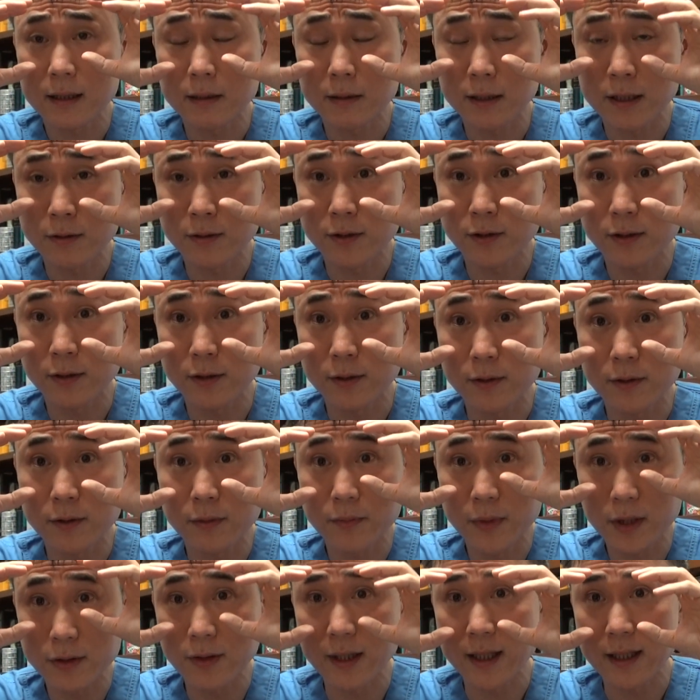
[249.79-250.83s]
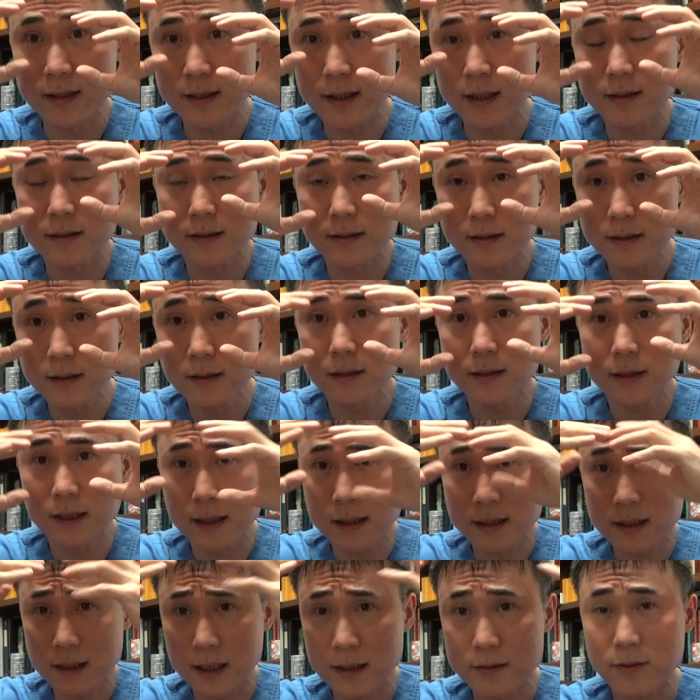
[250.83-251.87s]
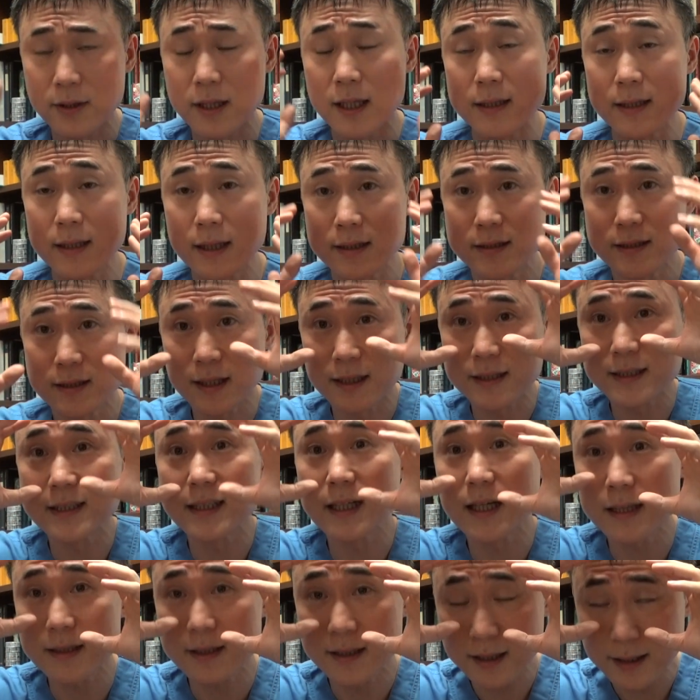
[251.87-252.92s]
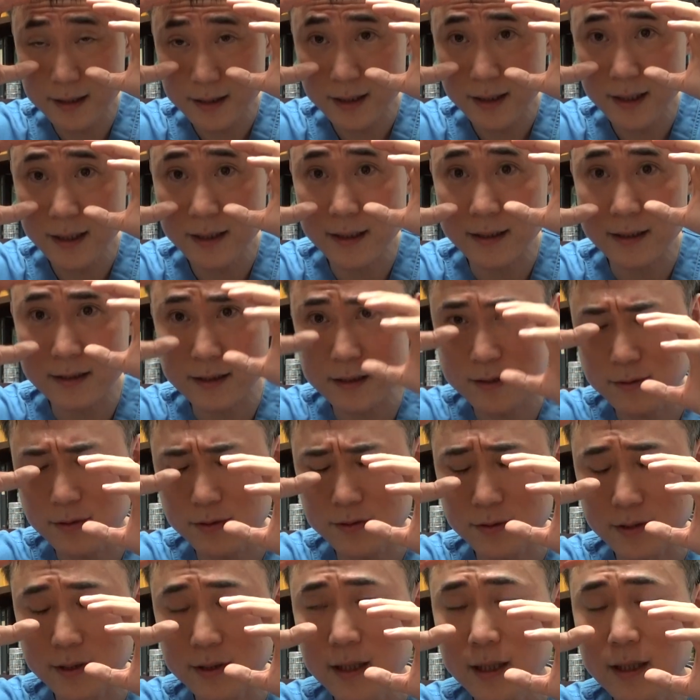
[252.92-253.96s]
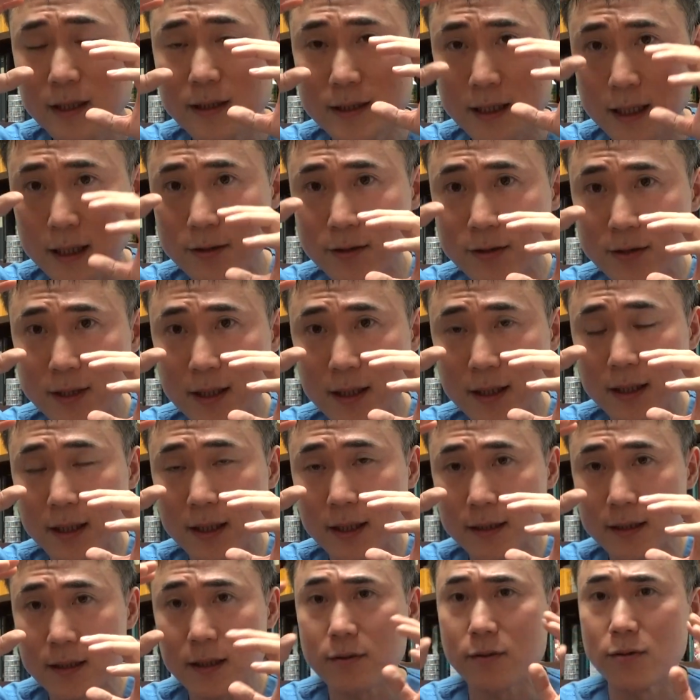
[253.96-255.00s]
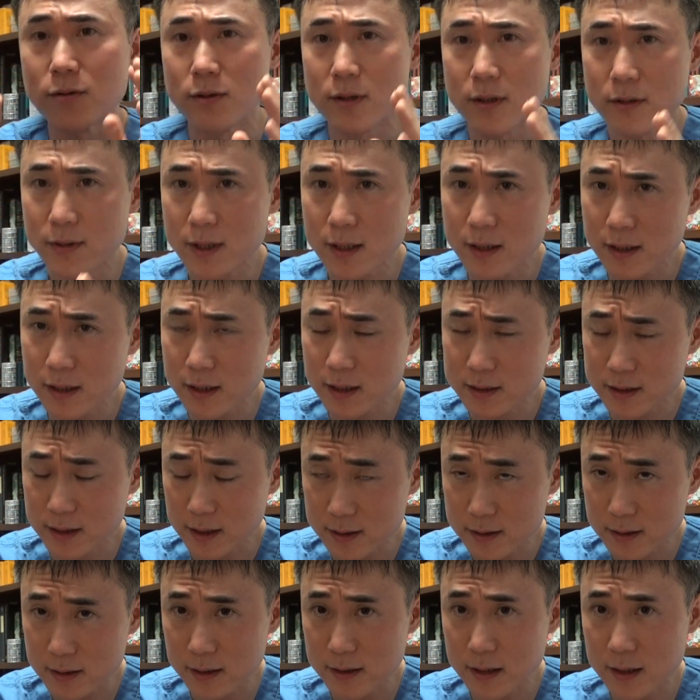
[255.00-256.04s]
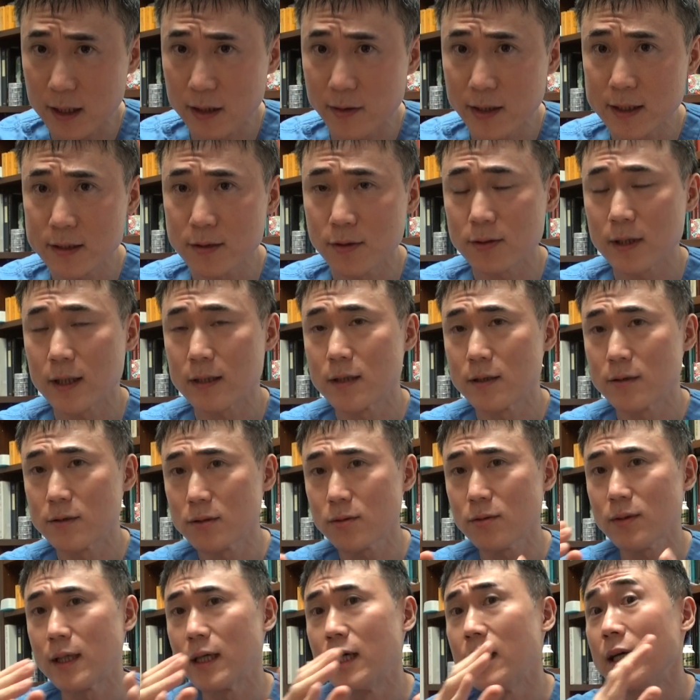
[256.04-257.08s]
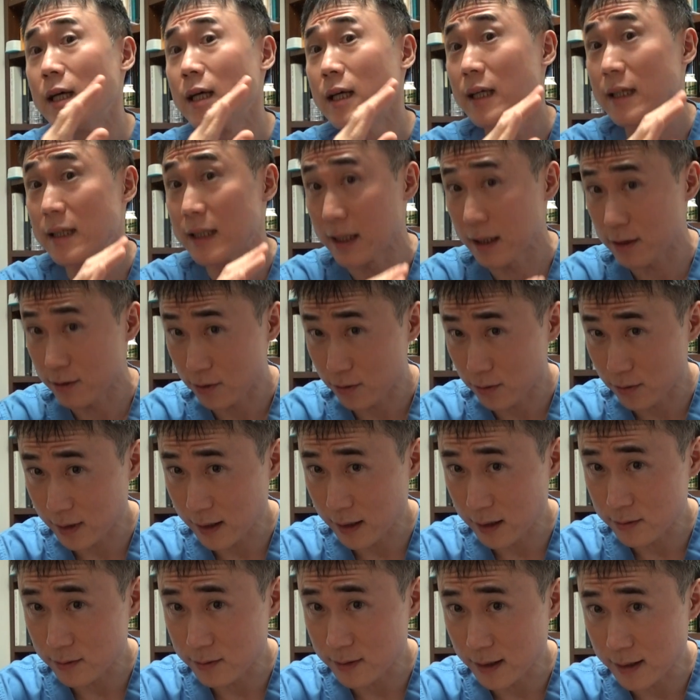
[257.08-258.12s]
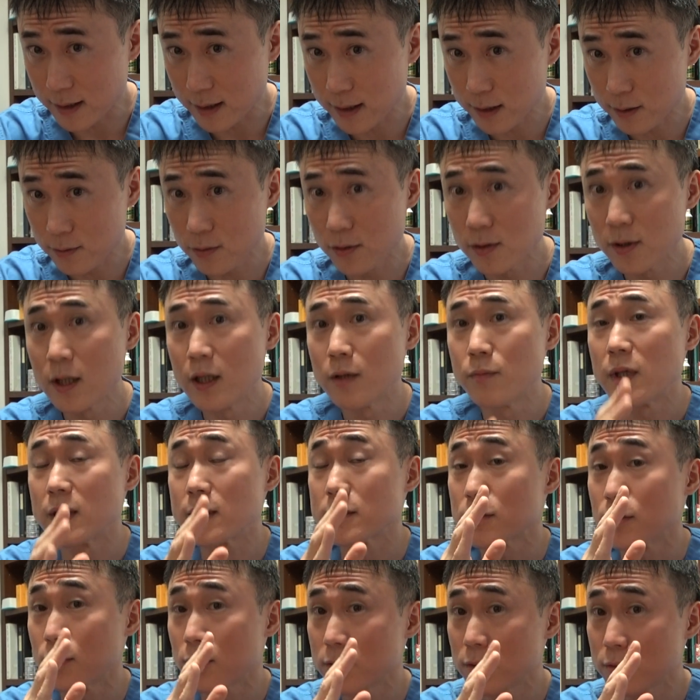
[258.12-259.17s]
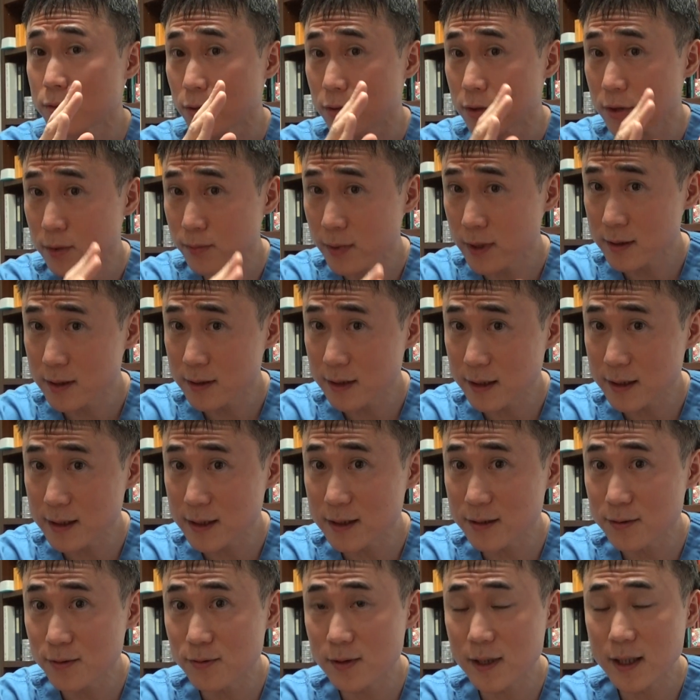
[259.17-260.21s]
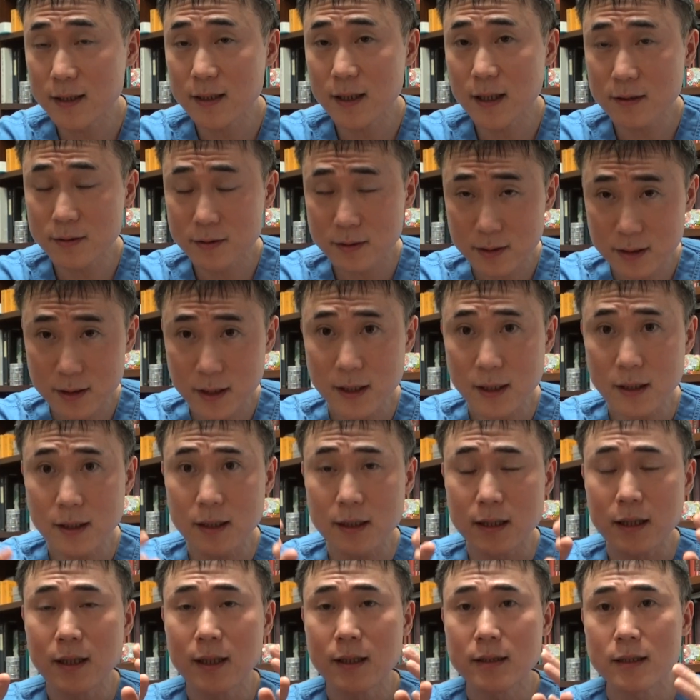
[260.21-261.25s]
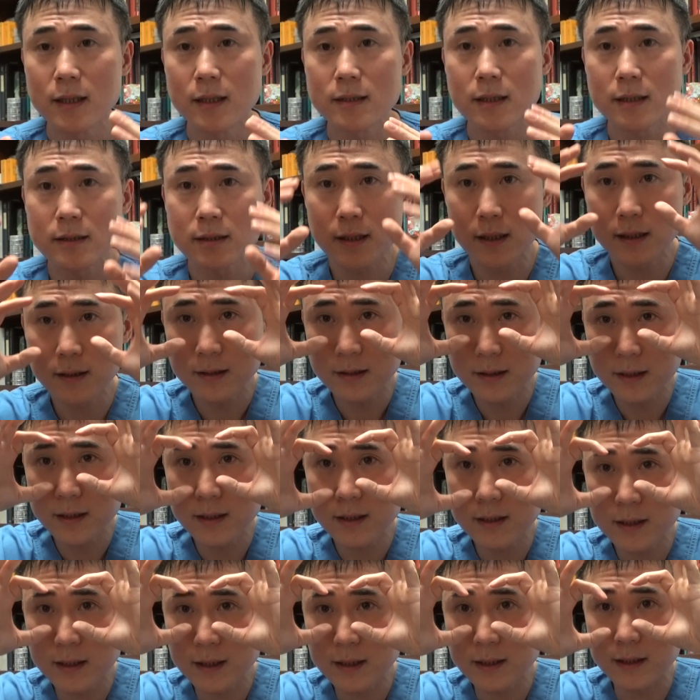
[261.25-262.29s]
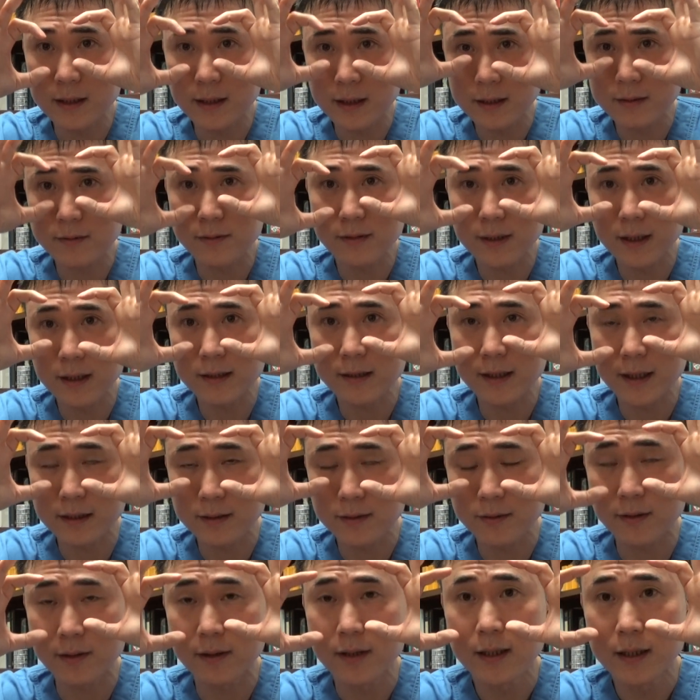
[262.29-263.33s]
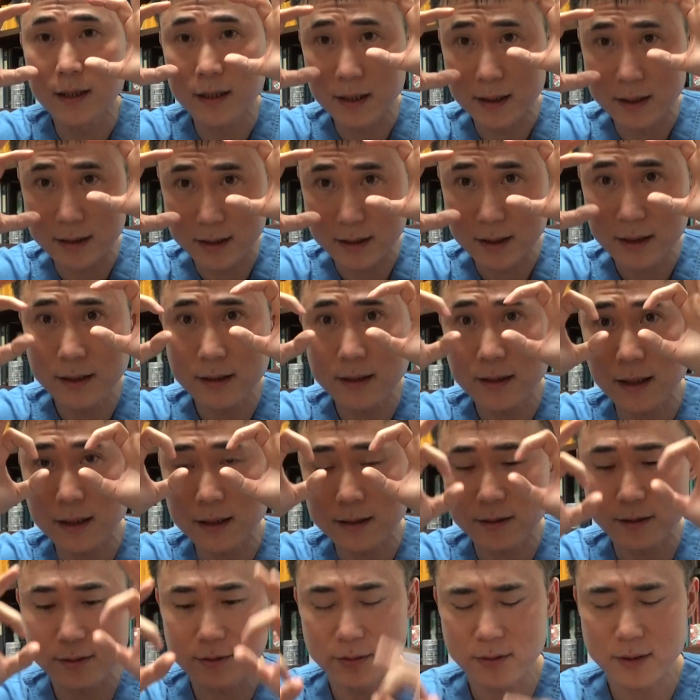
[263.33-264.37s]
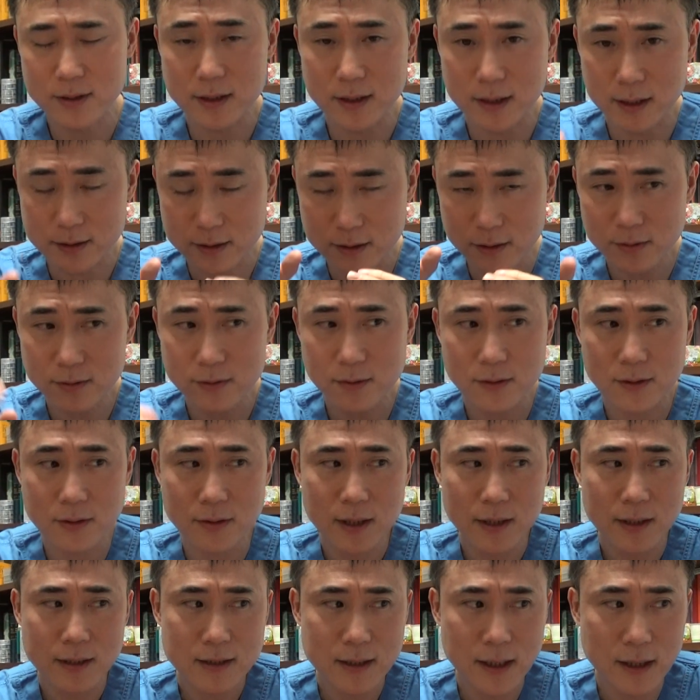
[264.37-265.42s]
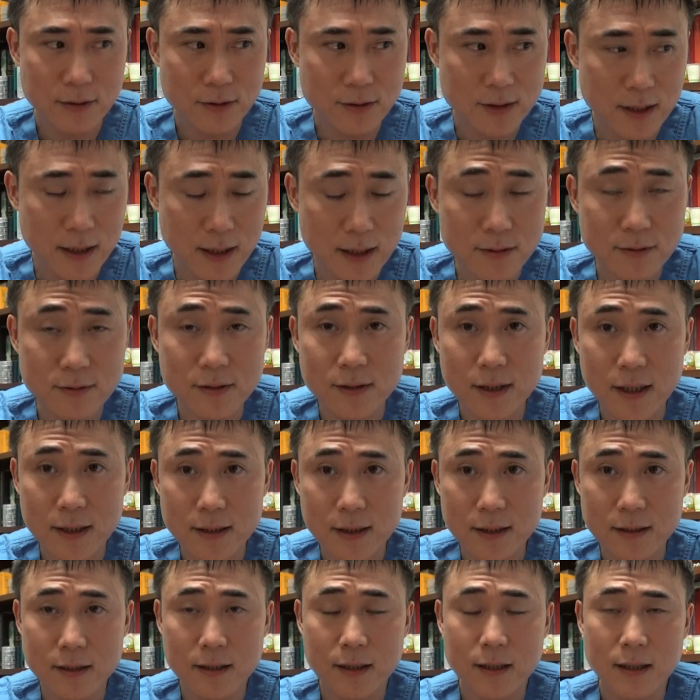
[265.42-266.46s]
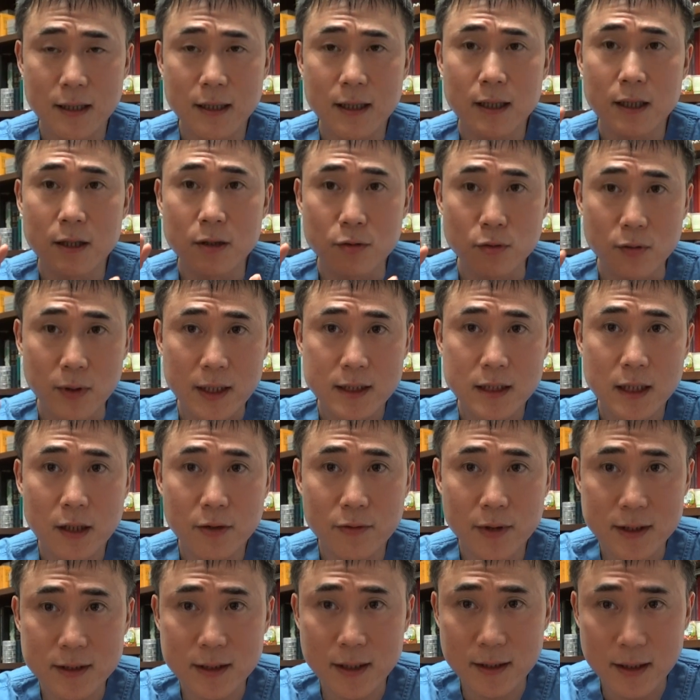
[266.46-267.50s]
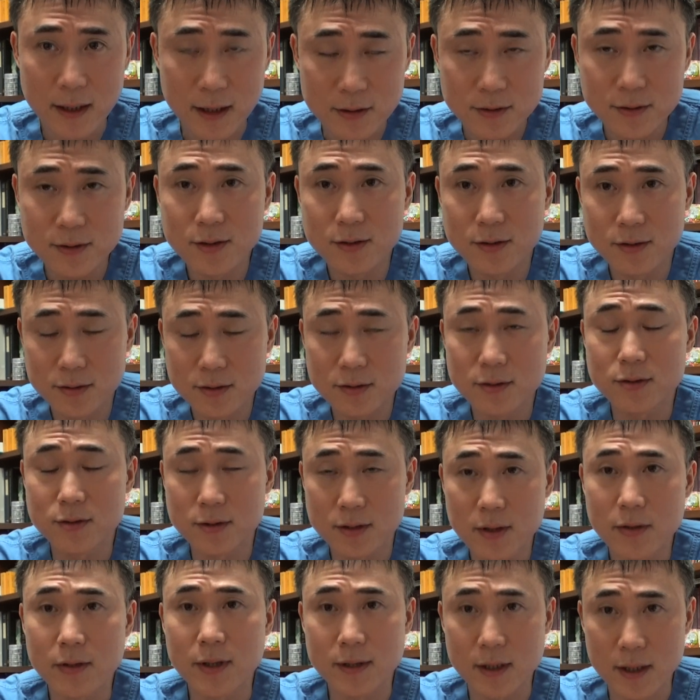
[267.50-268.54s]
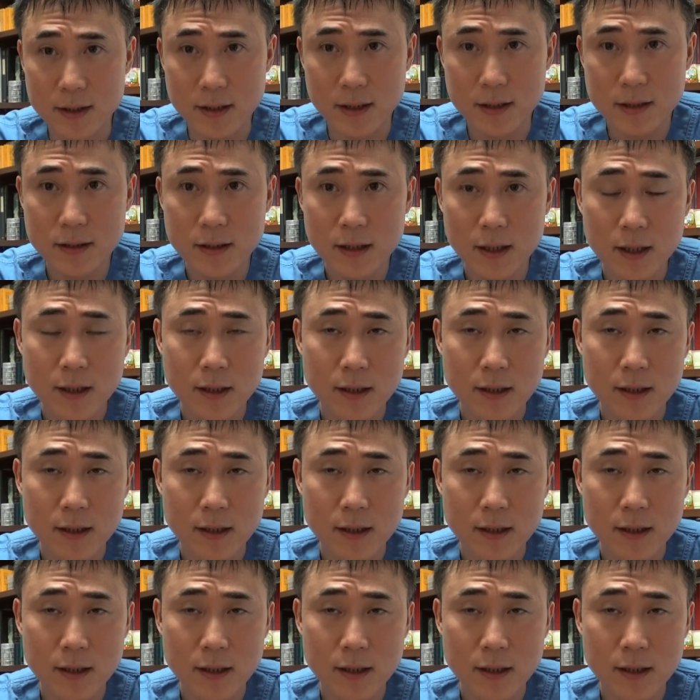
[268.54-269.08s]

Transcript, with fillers: あの目の発達眼下の発達が違っててすごく左右差があってこれはさすがにかわいそうだっていう人はやることがあるんだけれど、まあ、そういう特別な事情がなくてただ単にあの眼下の位置眼球の位置がちょっと左右差あるぐらいだったらわざわざやる手術ではないです。